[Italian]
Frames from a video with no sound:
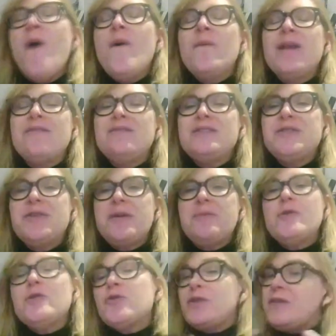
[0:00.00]
una visione
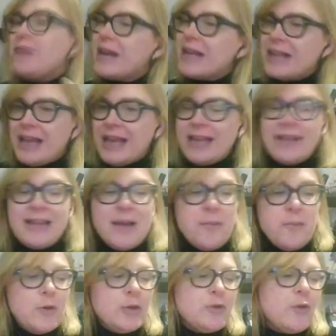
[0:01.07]
molto divertente,
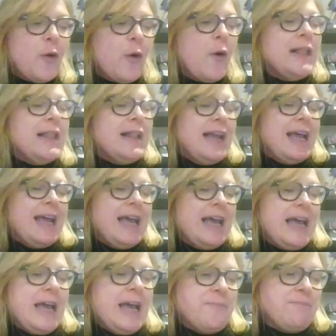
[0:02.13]
molto...
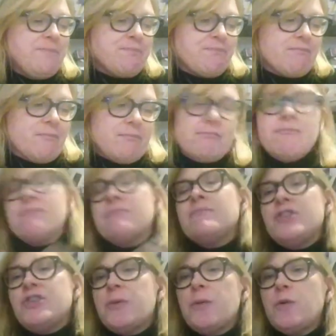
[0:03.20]
Ehm,
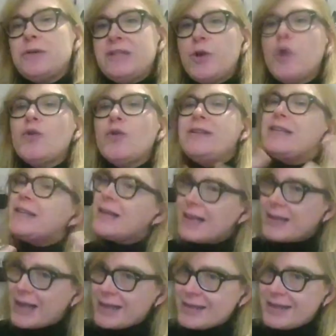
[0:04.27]
diciamo così, condita da
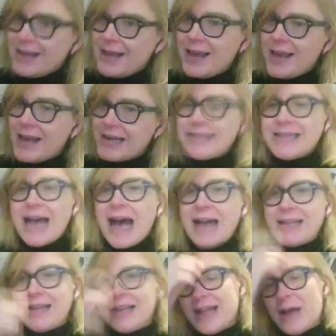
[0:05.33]
tante
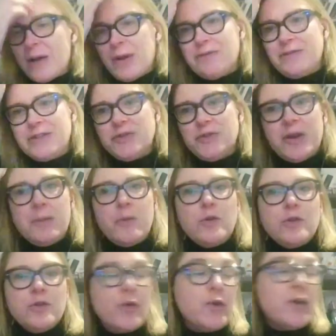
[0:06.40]
risate, da una visione
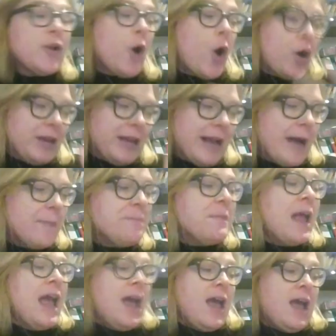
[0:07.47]
molto ironica.
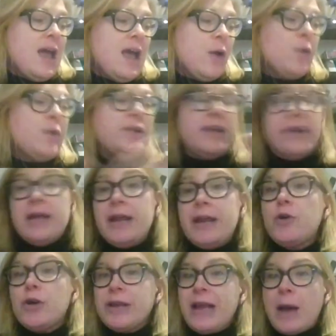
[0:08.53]
Eh, quindi
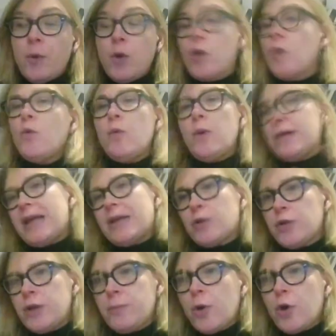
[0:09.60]
ricordiamo, comunque Teatro
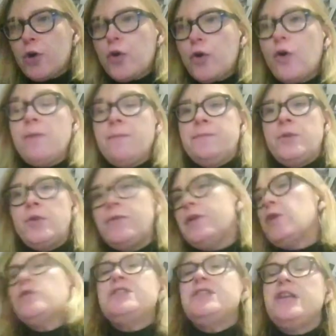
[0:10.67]
del Borgo, io vi
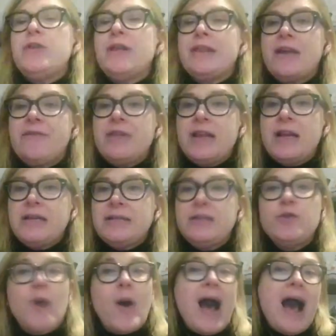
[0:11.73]
consiglio di andare a vedere il
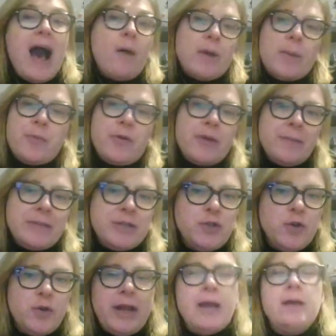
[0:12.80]
sito, ha una
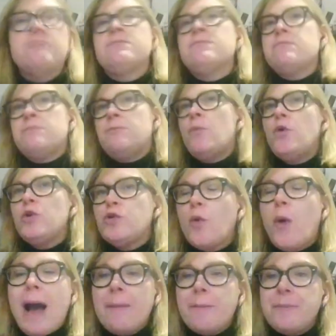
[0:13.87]
programmazione molto
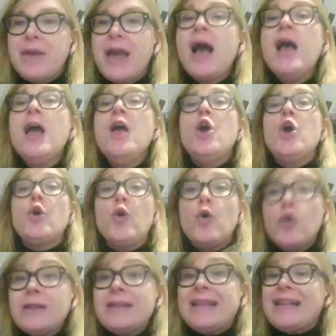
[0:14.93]
ampia
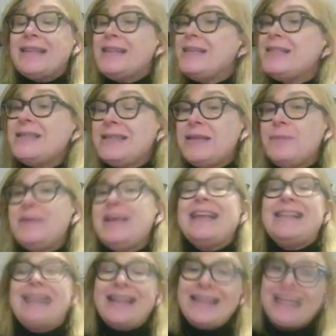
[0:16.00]
con tantissimi
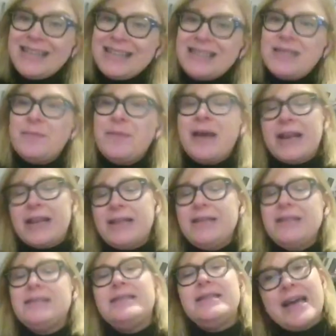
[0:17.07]
e tantissime
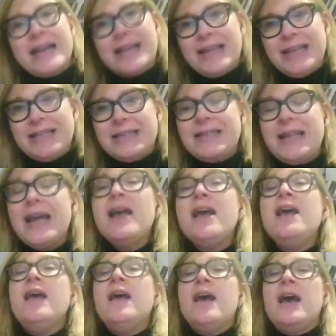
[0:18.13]
artisti e artiste,
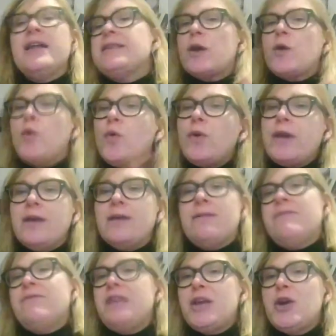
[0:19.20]
eh, tra cui
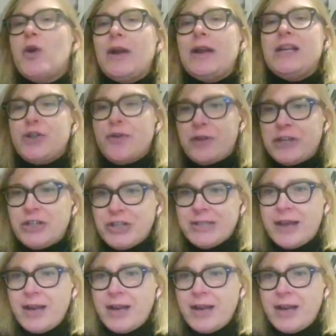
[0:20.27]
vi dico Alice Francesca